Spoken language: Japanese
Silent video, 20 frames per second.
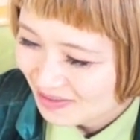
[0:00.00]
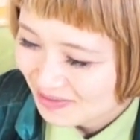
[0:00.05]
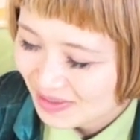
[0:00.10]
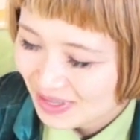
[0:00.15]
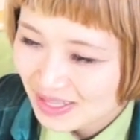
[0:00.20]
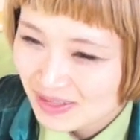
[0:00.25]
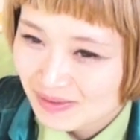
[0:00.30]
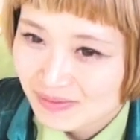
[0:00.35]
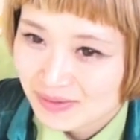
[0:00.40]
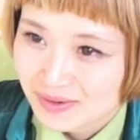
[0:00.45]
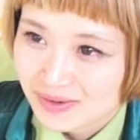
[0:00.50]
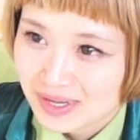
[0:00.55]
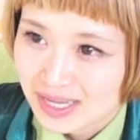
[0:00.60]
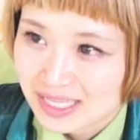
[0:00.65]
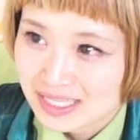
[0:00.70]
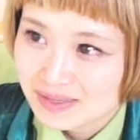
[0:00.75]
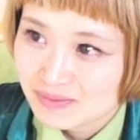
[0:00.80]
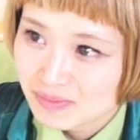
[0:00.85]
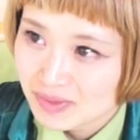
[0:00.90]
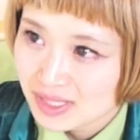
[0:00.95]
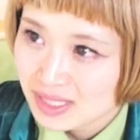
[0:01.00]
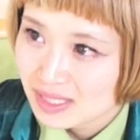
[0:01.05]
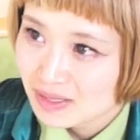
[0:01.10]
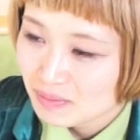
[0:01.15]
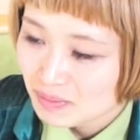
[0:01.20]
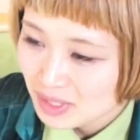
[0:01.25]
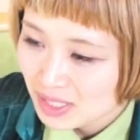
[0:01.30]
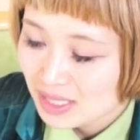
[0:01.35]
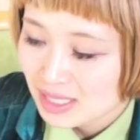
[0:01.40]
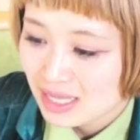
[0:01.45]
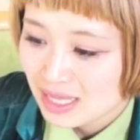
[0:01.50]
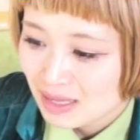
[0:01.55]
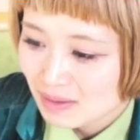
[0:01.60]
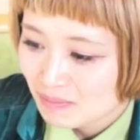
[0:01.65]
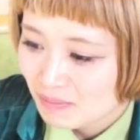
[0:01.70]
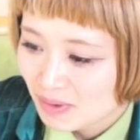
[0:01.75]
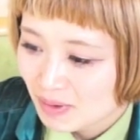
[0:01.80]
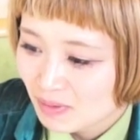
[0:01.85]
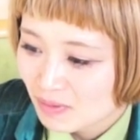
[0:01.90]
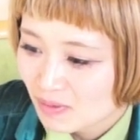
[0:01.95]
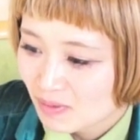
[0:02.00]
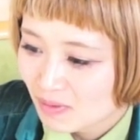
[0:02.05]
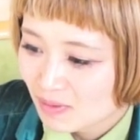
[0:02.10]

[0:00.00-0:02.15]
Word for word: まあ、でも始めてみてやっぱ